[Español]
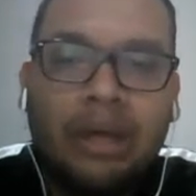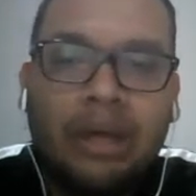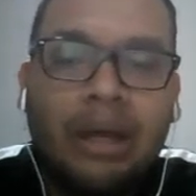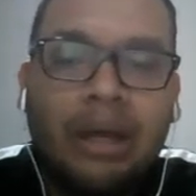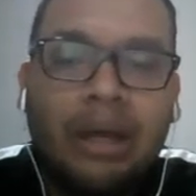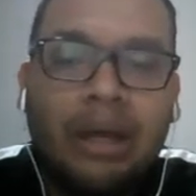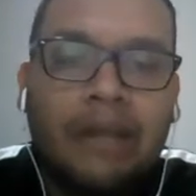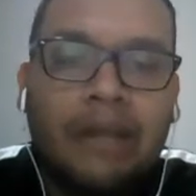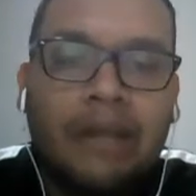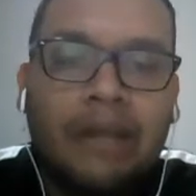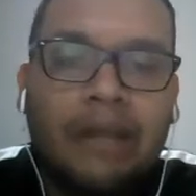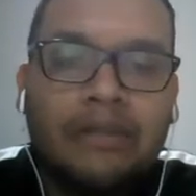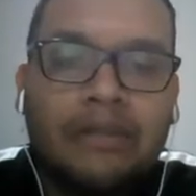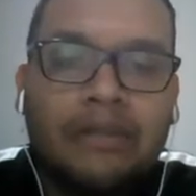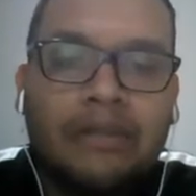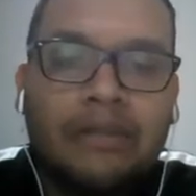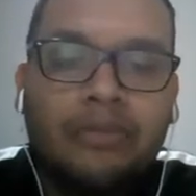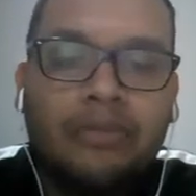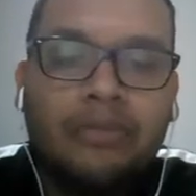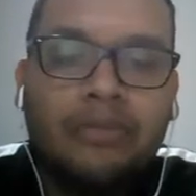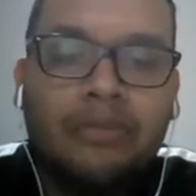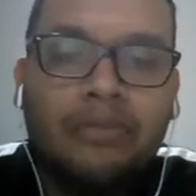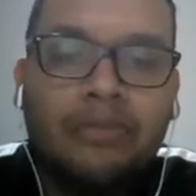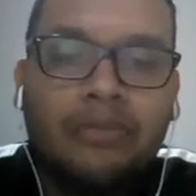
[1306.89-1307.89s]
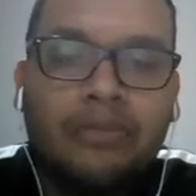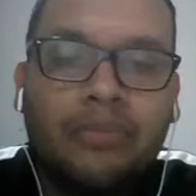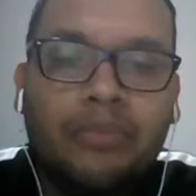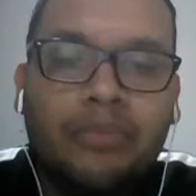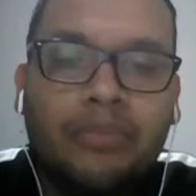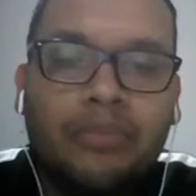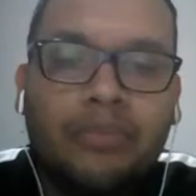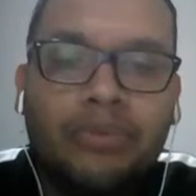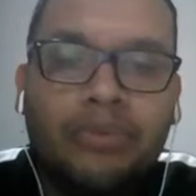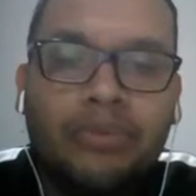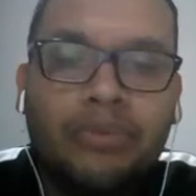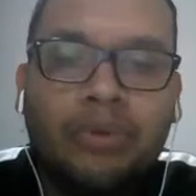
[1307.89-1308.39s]
a
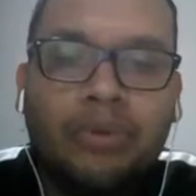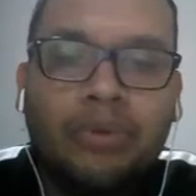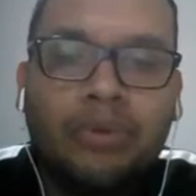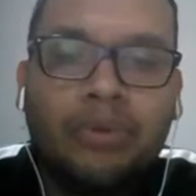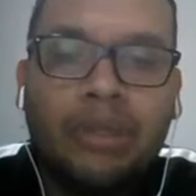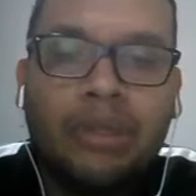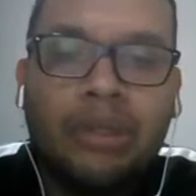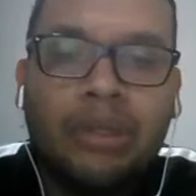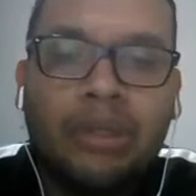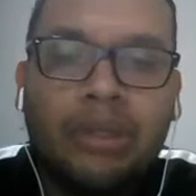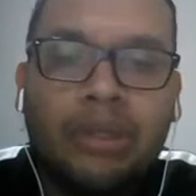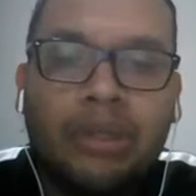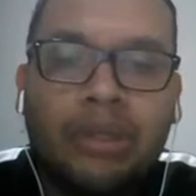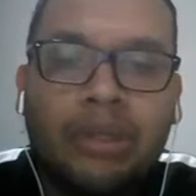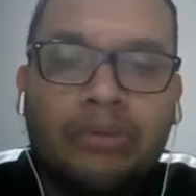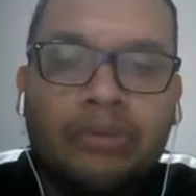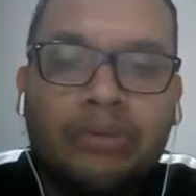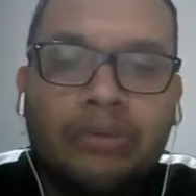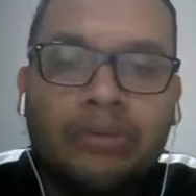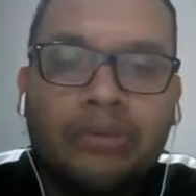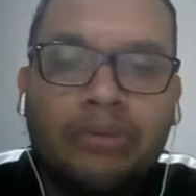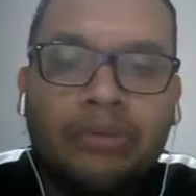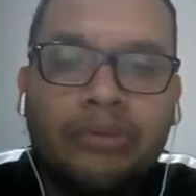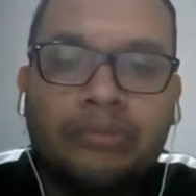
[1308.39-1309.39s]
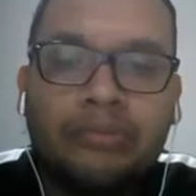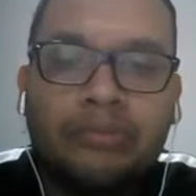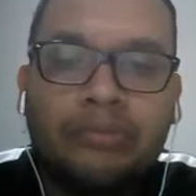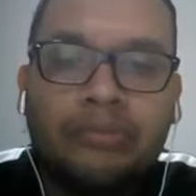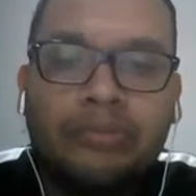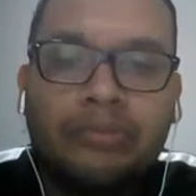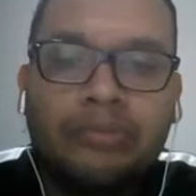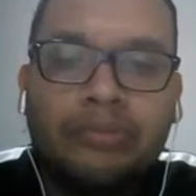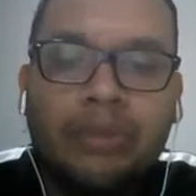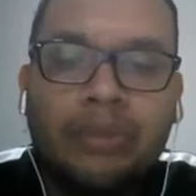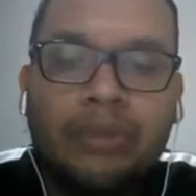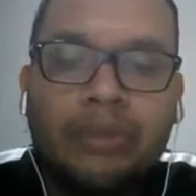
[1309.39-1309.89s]
0.41.
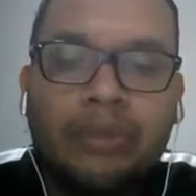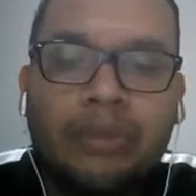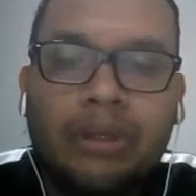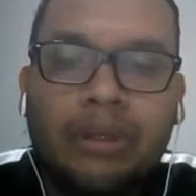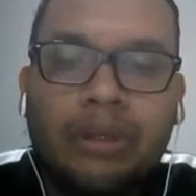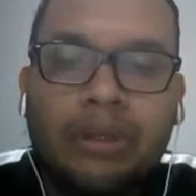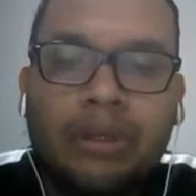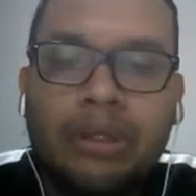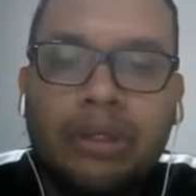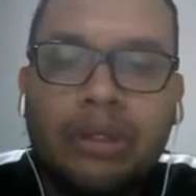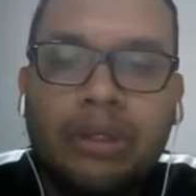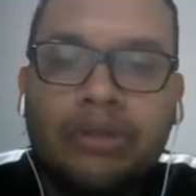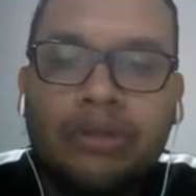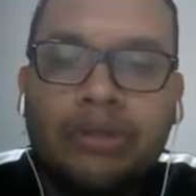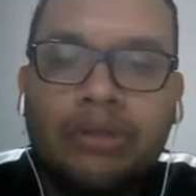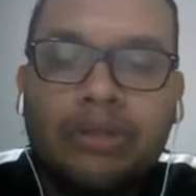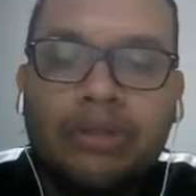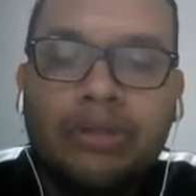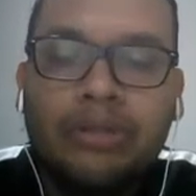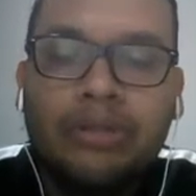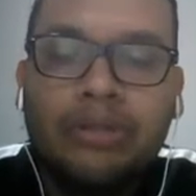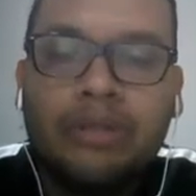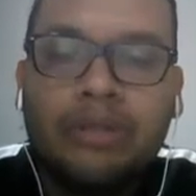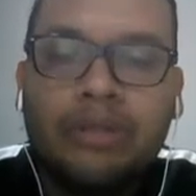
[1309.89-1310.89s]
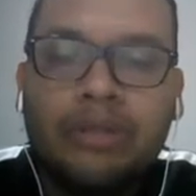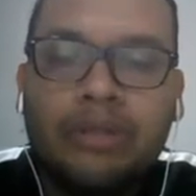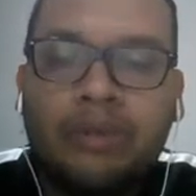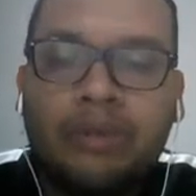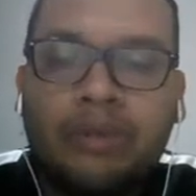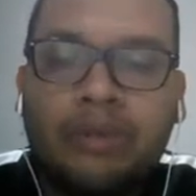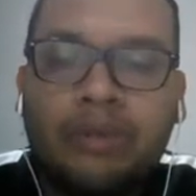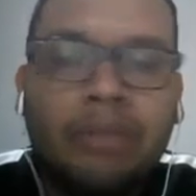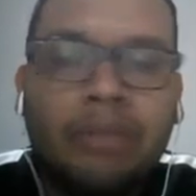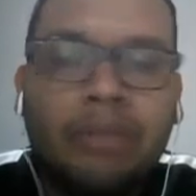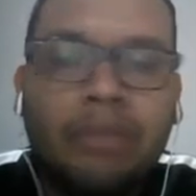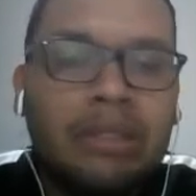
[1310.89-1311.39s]
Entonces su
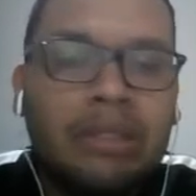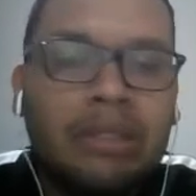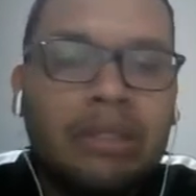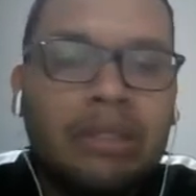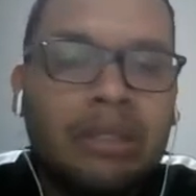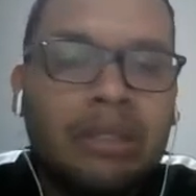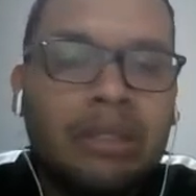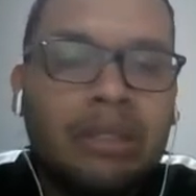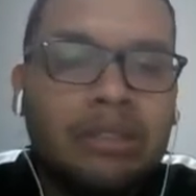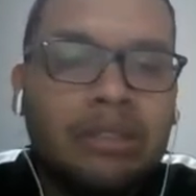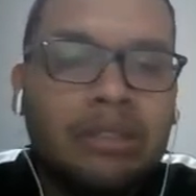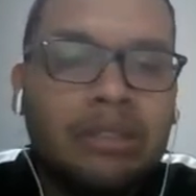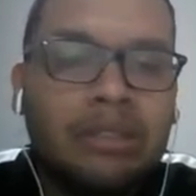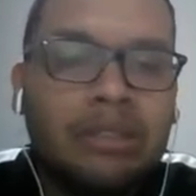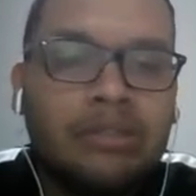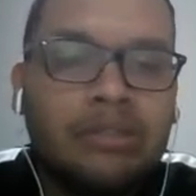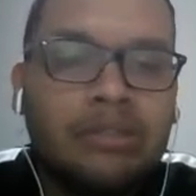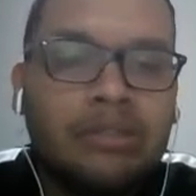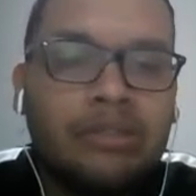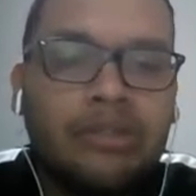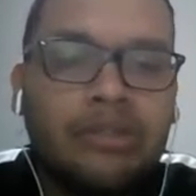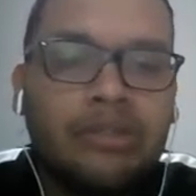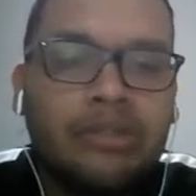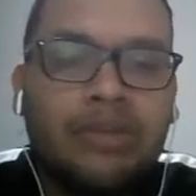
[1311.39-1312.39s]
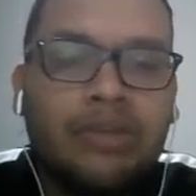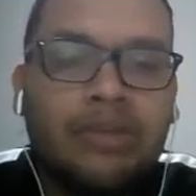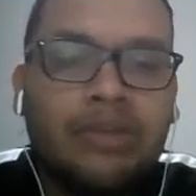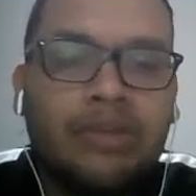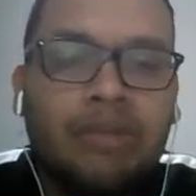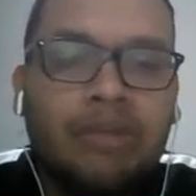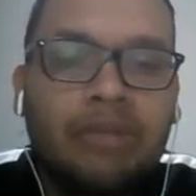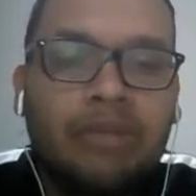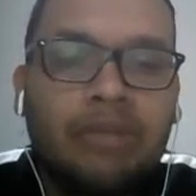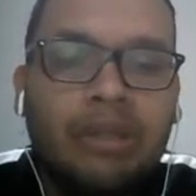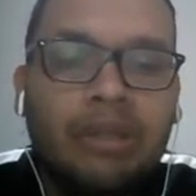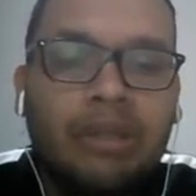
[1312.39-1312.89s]
demanda sería
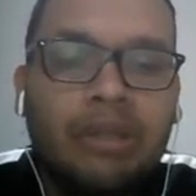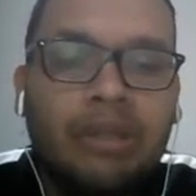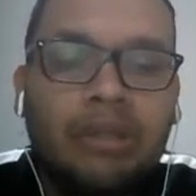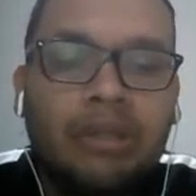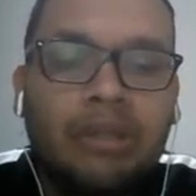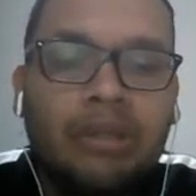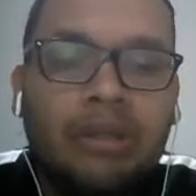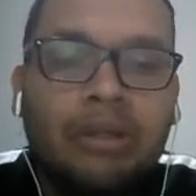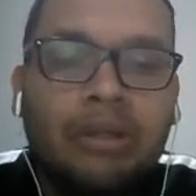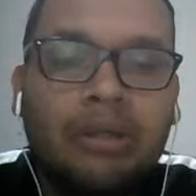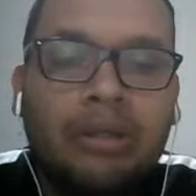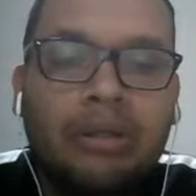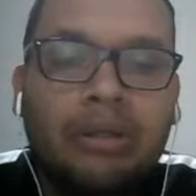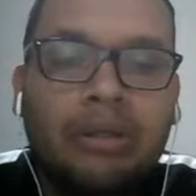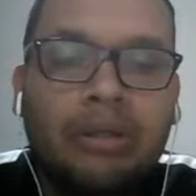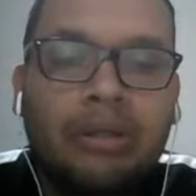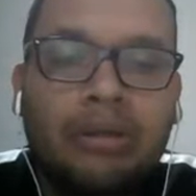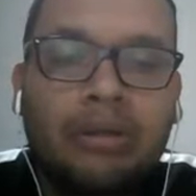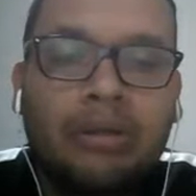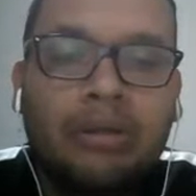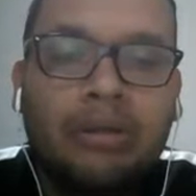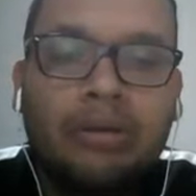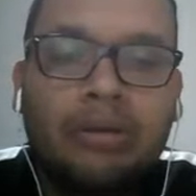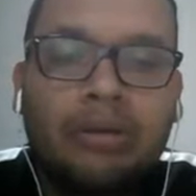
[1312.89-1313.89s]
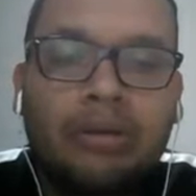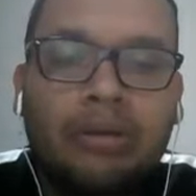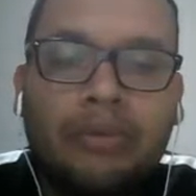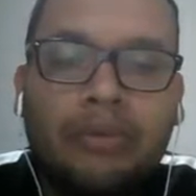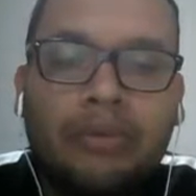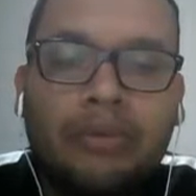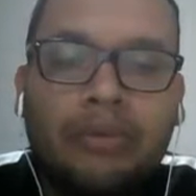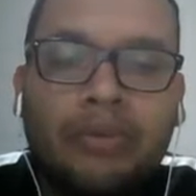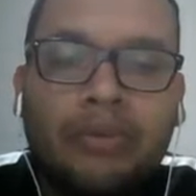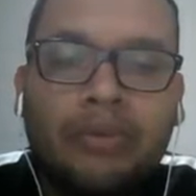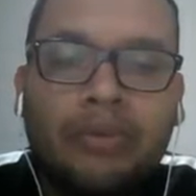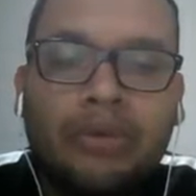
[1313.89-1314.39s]
319.000. Lo
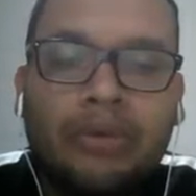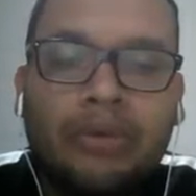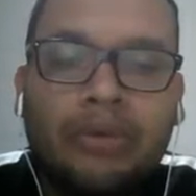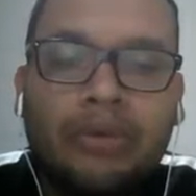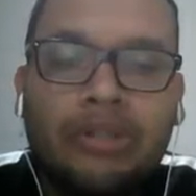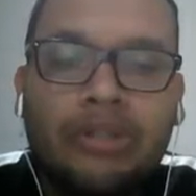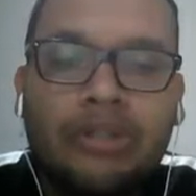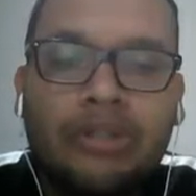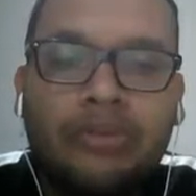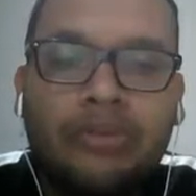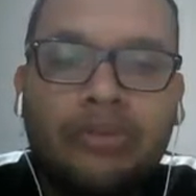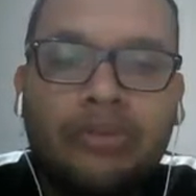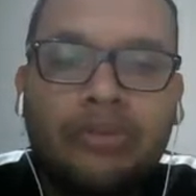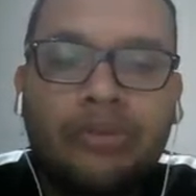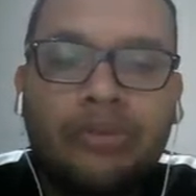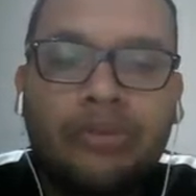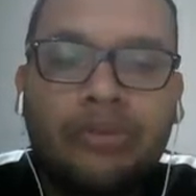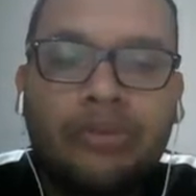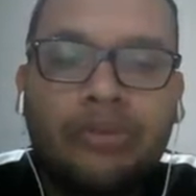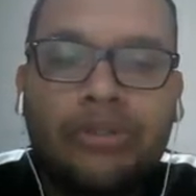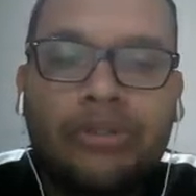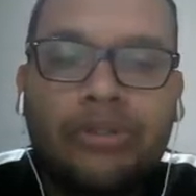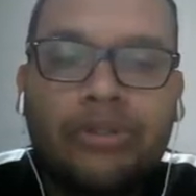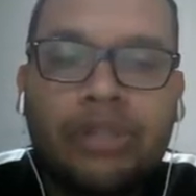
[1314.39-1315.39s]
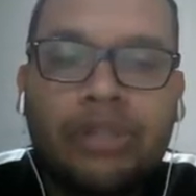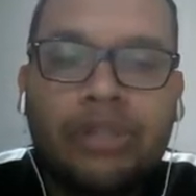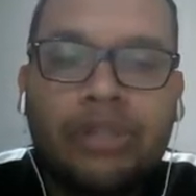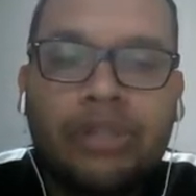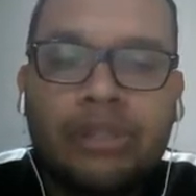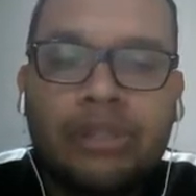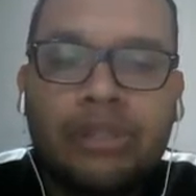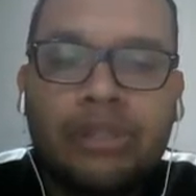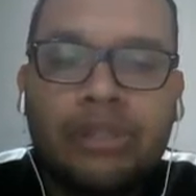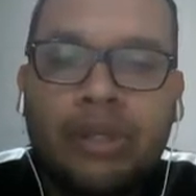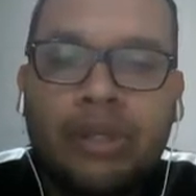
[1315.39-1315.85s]
propio con el 0.16